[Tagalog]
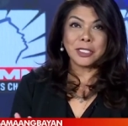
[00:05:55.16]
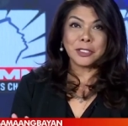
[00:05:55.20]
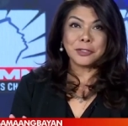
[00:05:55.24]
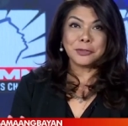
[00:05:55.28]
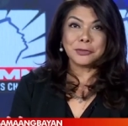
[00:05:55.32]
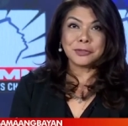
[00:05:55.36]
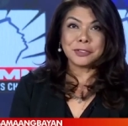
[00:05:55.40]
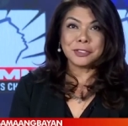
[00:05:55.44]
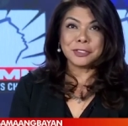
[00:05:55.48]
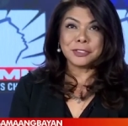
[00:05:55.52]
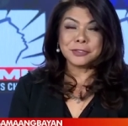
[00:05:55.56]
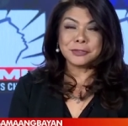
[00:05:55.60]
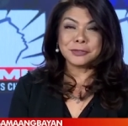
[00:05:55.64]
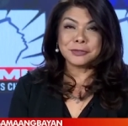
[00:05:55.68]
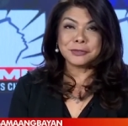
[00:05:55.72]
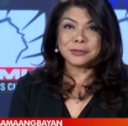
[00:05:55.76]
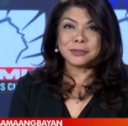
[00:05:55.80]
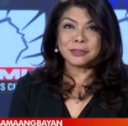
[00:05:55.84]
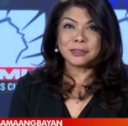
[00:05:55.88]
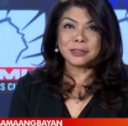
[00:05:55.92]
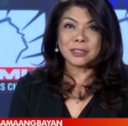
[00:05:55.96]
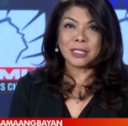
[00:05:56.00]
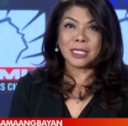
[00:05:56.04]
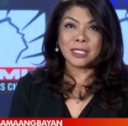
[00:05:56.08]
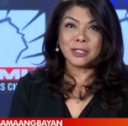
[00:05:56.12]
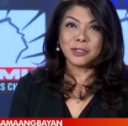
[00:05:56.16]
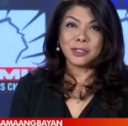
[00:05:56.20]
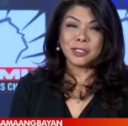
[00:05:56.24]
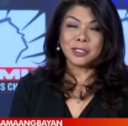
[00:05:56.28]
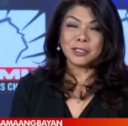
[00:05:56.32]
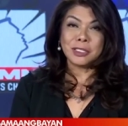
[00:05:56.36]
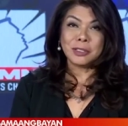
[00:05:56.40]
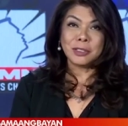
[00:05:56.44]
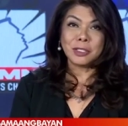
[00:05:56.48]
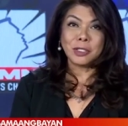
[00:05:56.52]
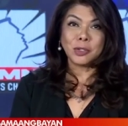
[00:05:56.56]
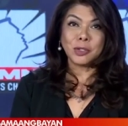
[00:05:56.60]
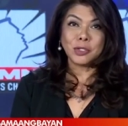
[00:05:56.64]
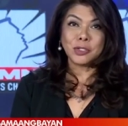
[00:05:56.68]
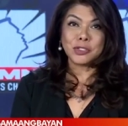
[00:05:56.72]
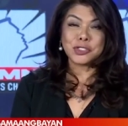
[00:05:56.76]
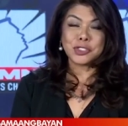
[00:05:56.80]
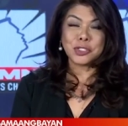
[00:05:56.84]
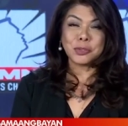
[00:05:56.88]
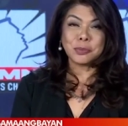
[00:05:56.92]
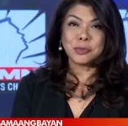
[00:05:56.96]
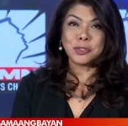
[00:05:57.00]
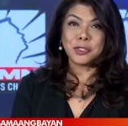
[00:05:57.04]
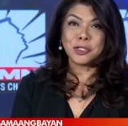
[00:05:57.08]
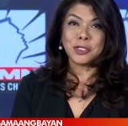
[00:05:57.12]
your yung yung yeah. ano
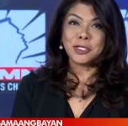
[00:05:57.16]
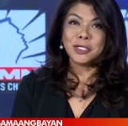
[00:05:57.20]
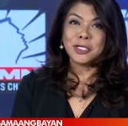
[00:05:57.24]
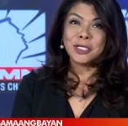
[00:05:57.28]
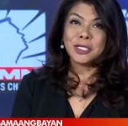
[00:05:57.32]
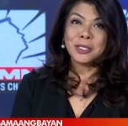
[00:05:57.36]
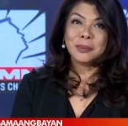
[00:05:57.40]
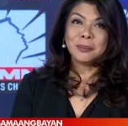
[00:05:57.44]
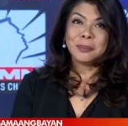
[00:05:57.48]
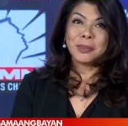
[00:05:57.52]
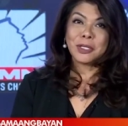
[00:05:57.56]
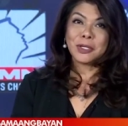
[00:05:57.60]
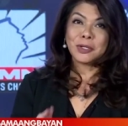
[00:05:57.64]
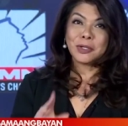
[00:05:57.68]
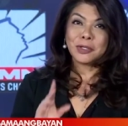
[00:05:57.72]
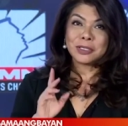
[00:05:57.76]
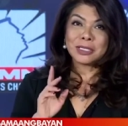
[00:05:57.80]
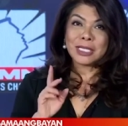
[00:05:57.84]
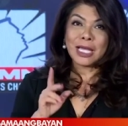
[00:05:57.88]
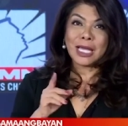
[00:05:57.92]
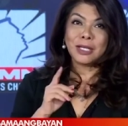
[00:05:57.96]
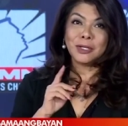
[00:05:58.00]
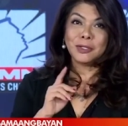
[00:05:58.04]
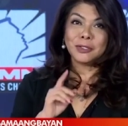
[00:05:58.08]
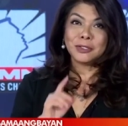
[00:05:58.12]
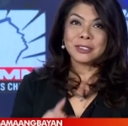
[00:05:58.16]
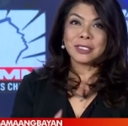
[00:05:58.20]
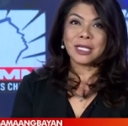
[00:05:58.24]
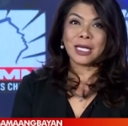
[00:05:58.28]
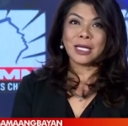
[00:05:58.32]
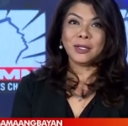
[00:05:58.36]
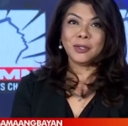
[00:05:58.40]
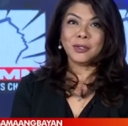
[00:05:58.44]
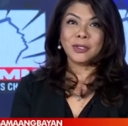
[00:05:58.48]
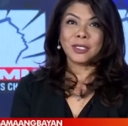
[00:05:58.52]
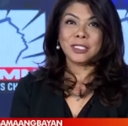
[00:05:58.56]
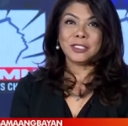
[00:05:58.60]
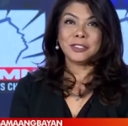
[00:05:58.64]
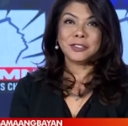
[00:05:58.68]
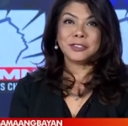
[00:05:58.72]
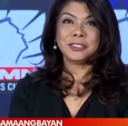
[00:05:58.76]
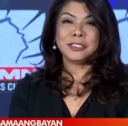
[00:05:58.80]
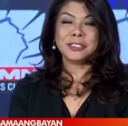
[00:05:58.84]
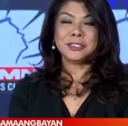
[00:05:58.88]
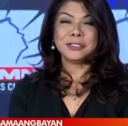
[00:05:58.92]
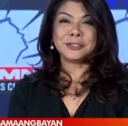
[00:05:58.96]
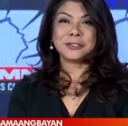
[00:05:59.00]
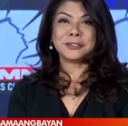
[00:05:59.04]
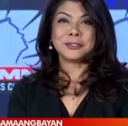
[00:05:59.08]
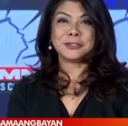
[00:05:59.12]
negosyo mo pero talong-talo oh, kayo
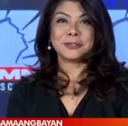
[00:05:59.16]
dito.